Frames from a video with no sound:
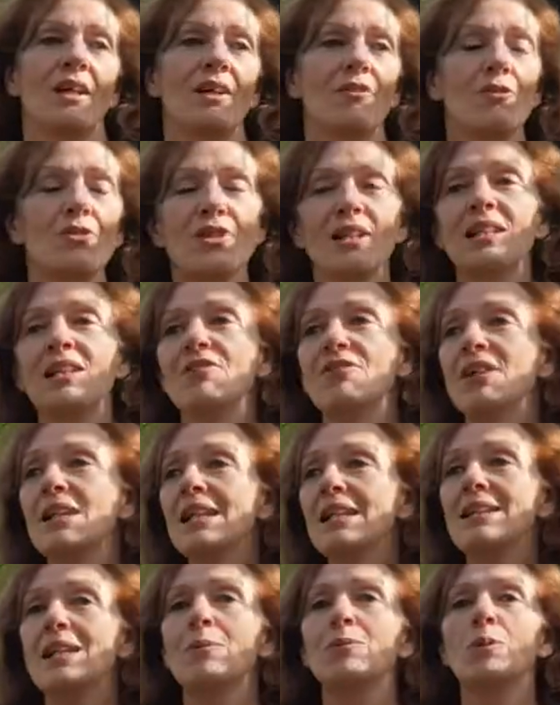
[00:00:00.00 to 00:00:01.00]
vous allez
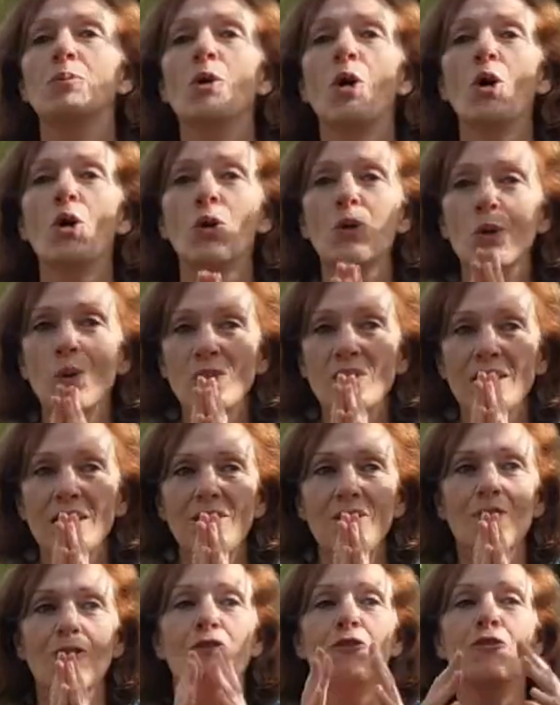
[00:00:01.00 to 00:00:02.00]
véritablement rencontrer
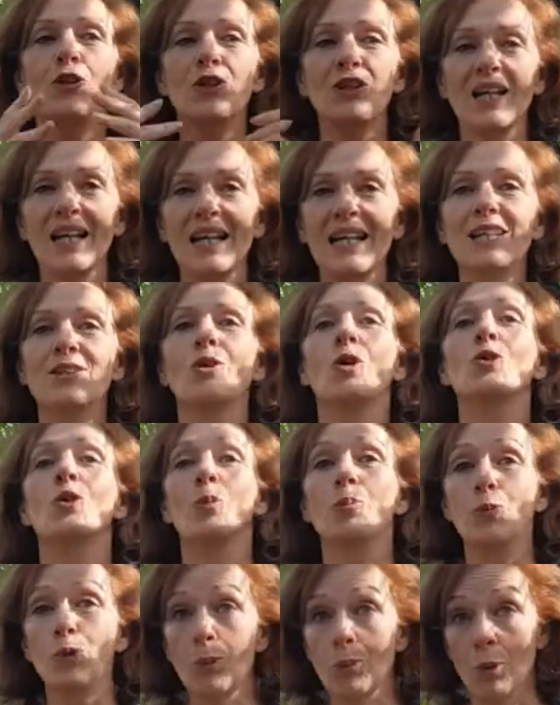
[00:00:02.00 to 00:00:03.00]
votre être le
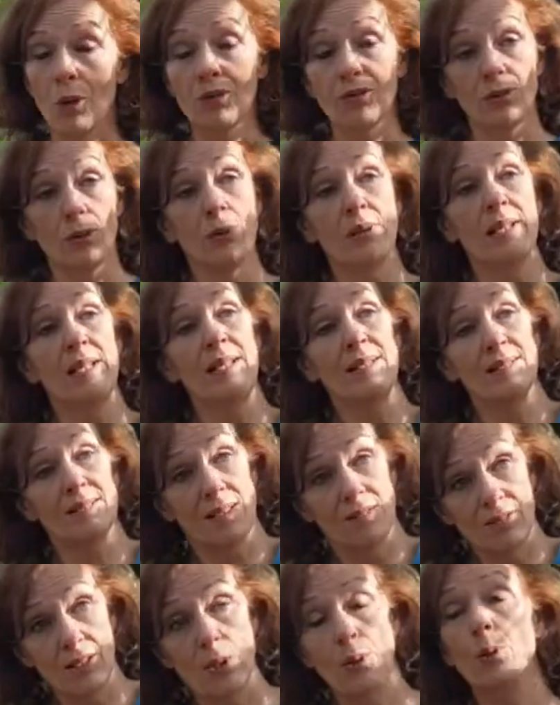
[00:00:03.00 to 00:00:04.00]
plus profond et
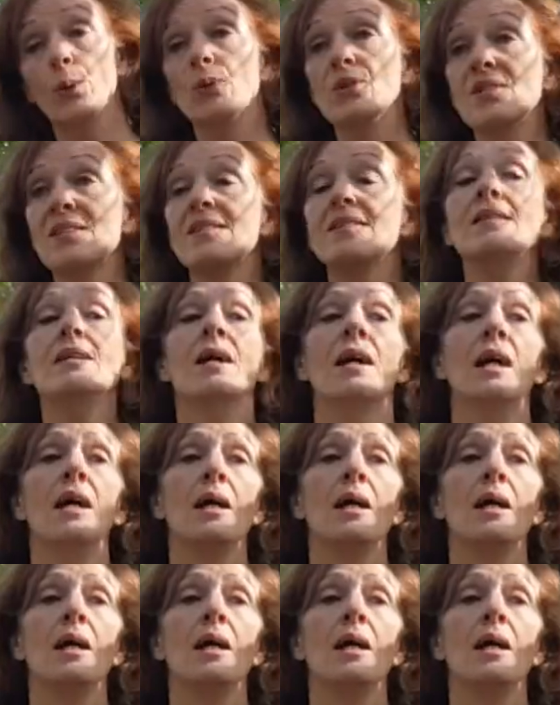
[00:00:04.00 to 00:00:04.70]
ça va aussi,